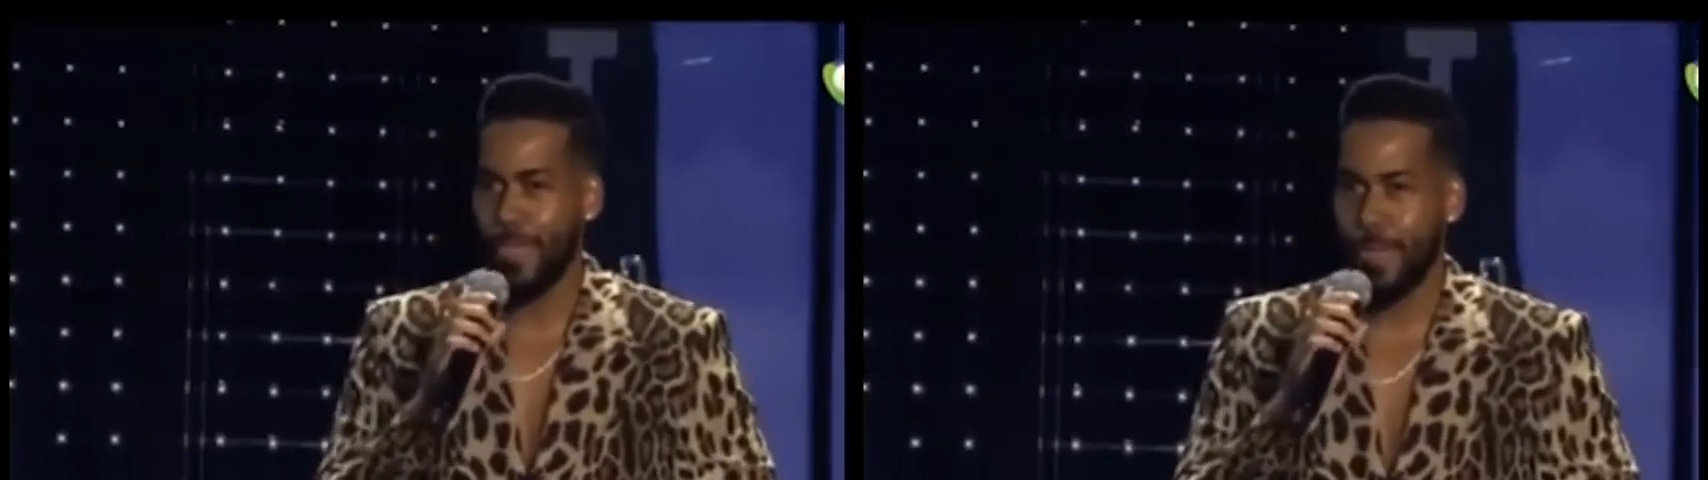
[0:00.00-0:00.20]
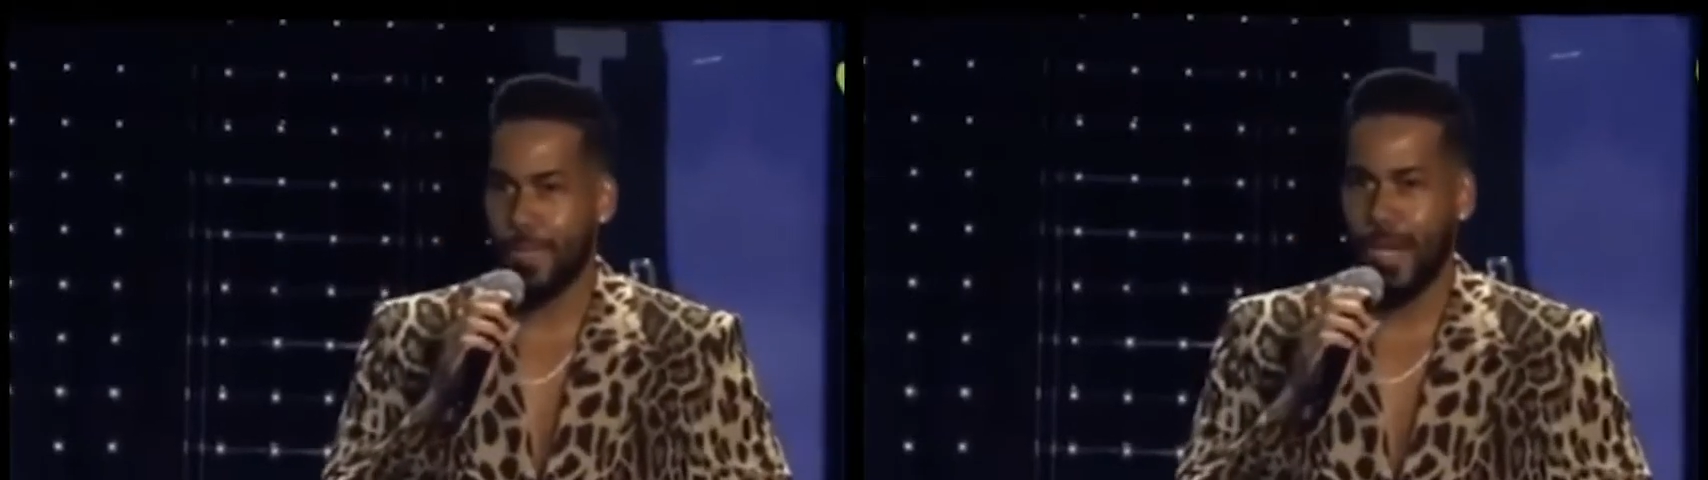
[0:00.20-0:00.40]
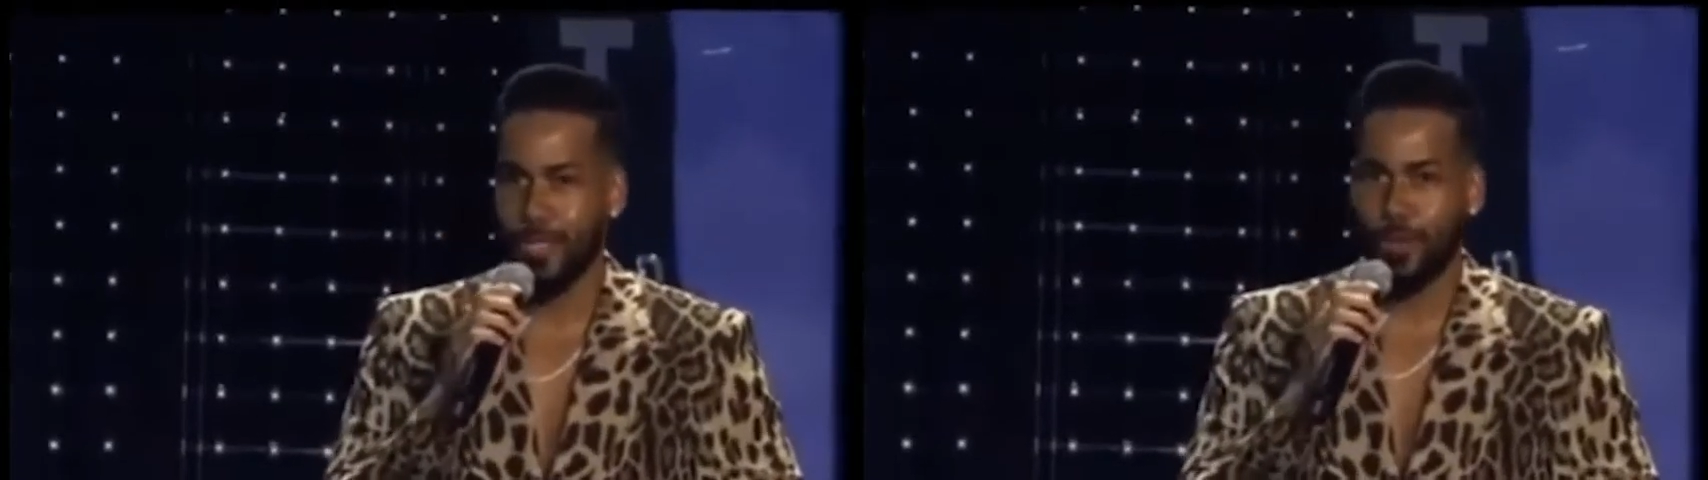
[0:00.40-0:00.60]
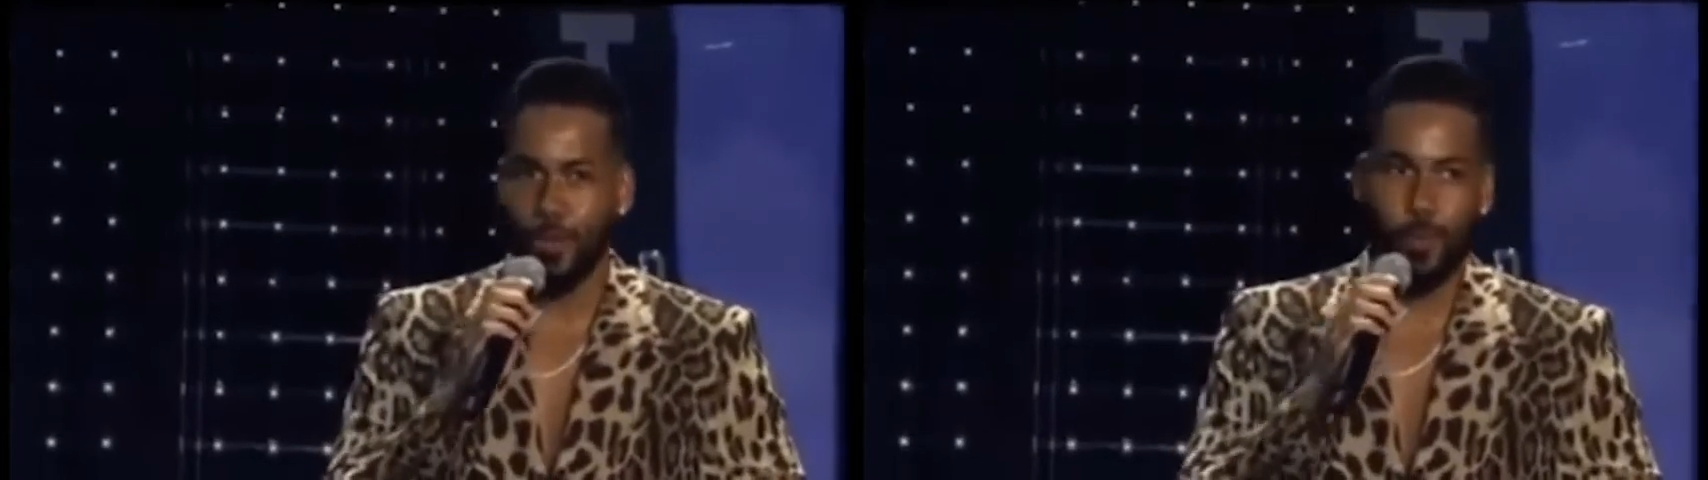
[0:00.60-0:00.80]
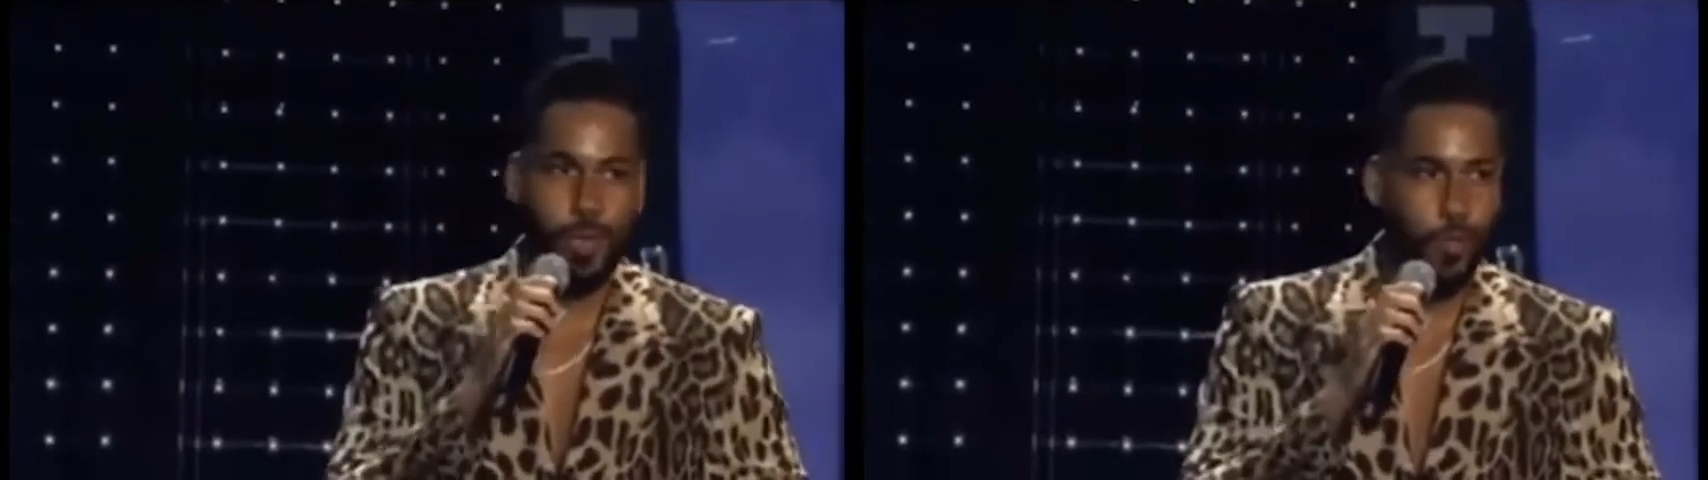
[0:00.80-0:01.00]
a todos los
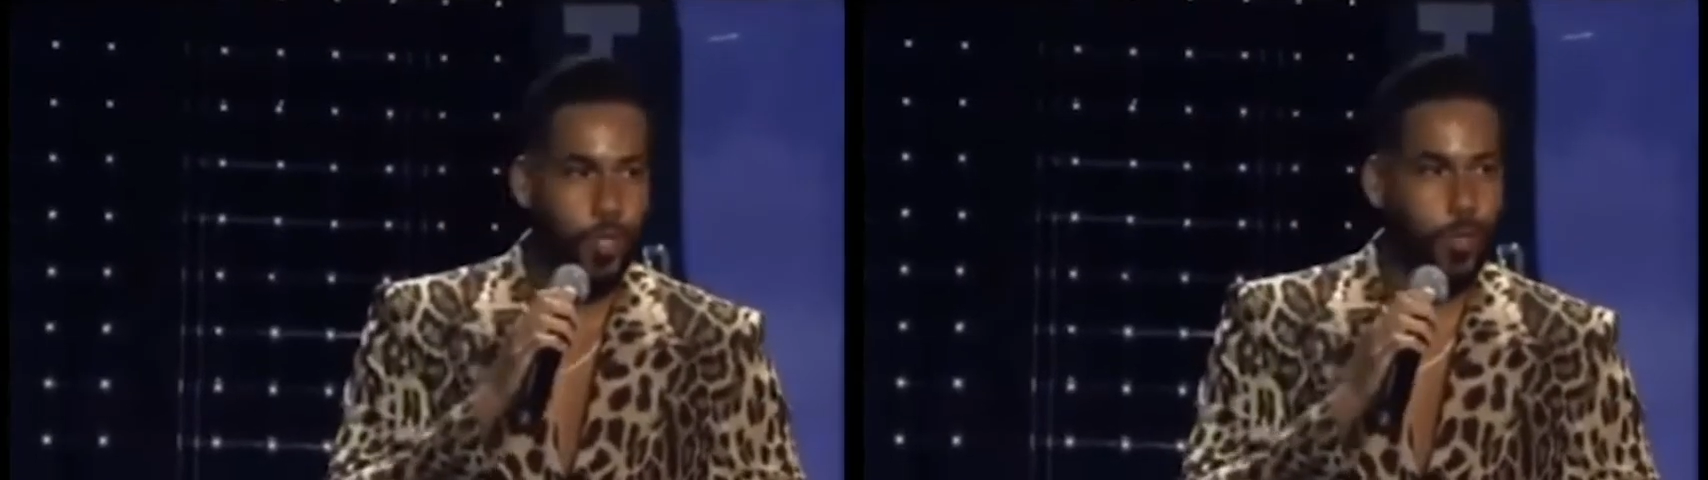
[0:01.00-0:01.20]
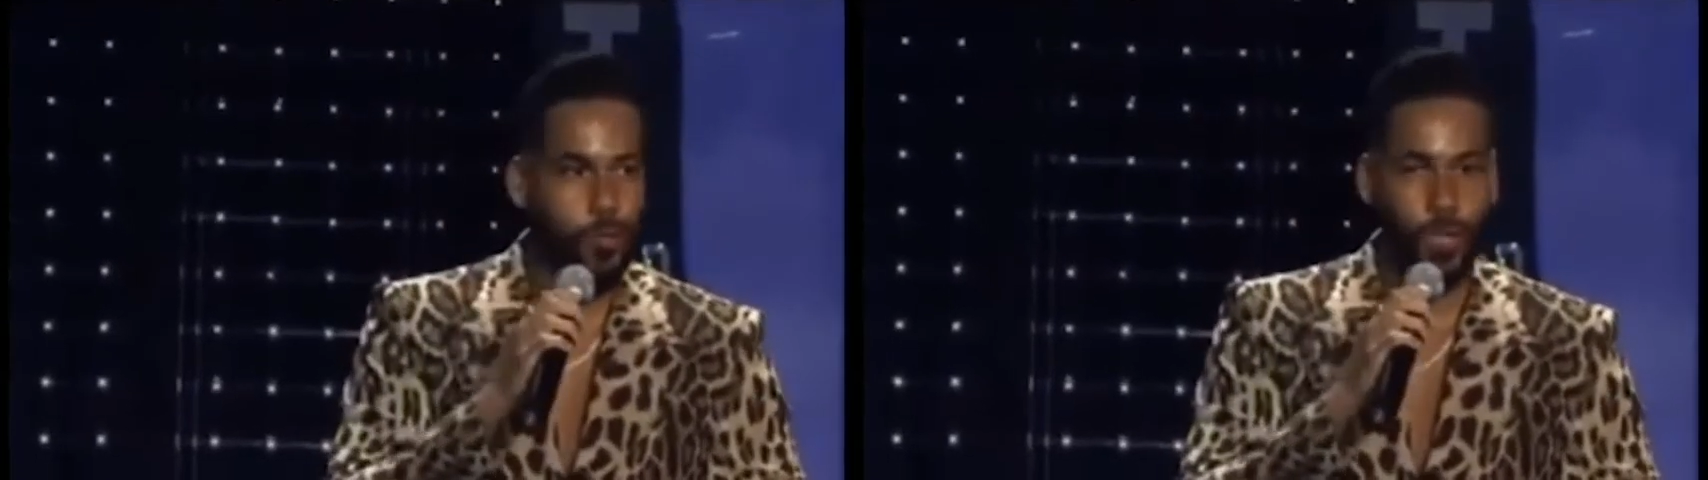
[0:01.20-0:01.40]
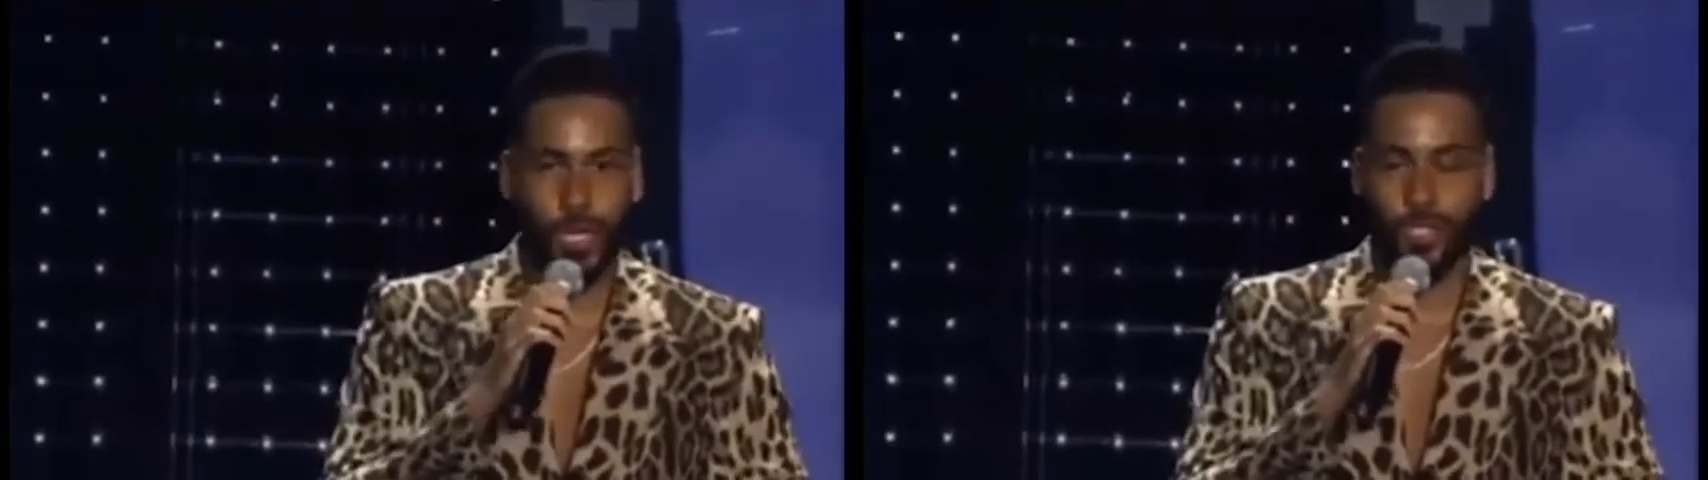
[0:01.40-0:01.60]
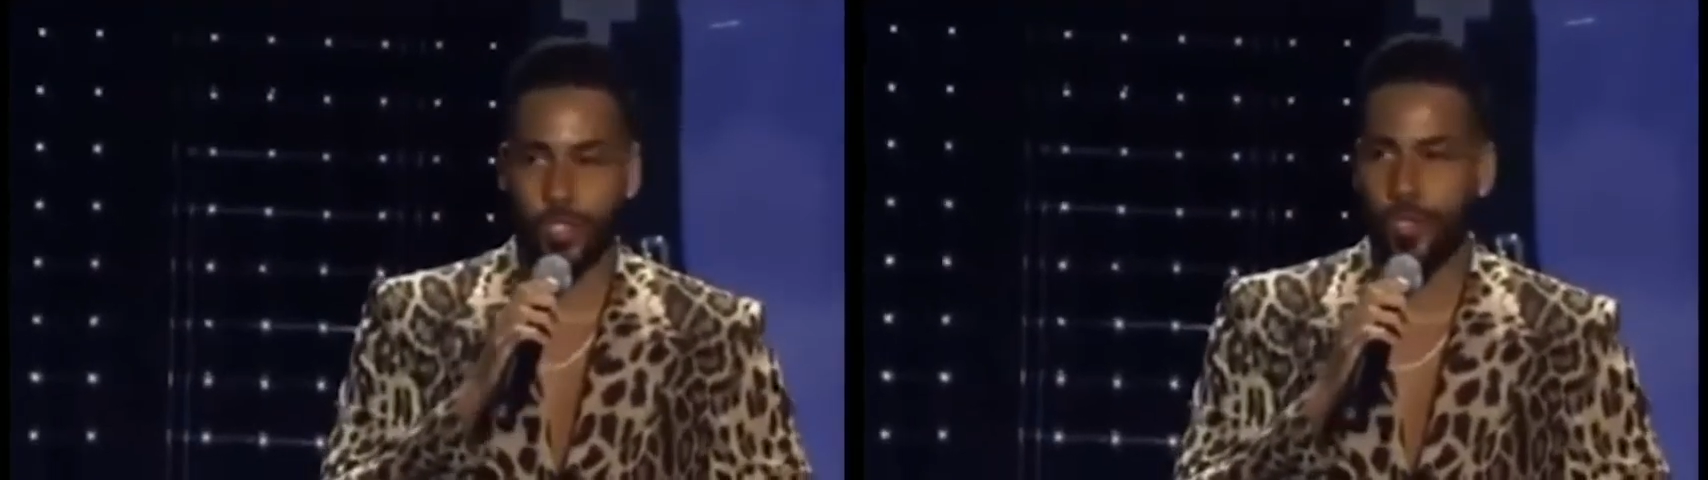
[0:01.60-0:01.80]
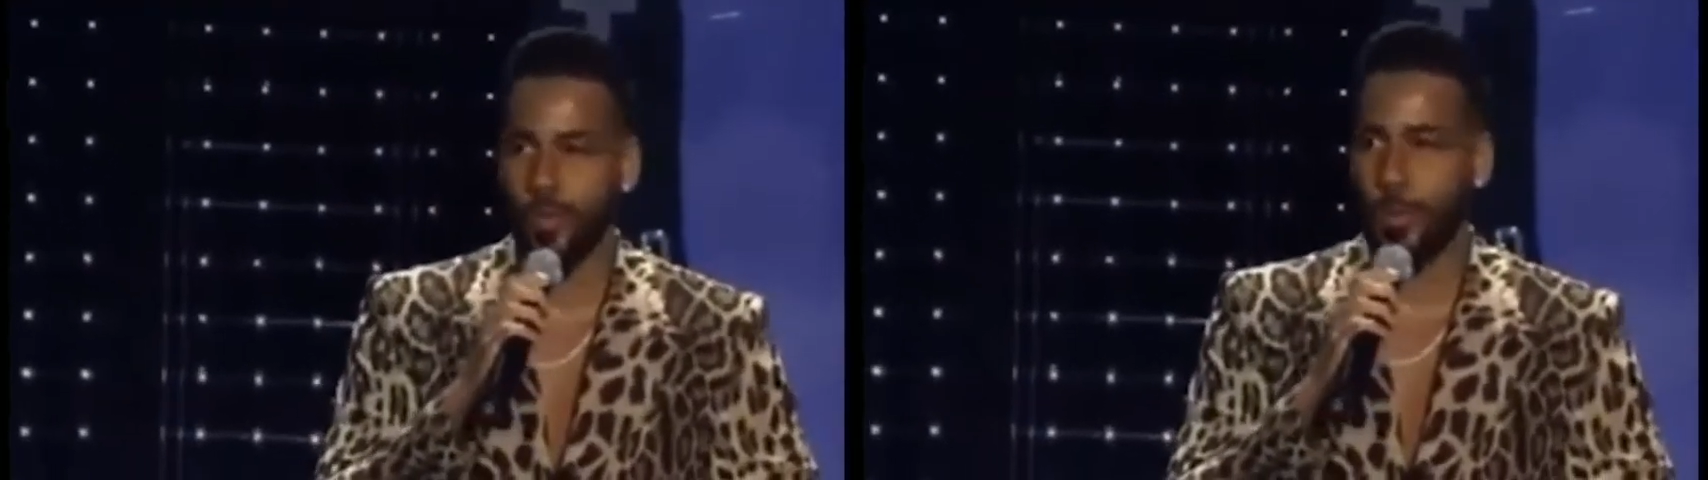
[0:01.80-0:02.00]
medios de comunicación,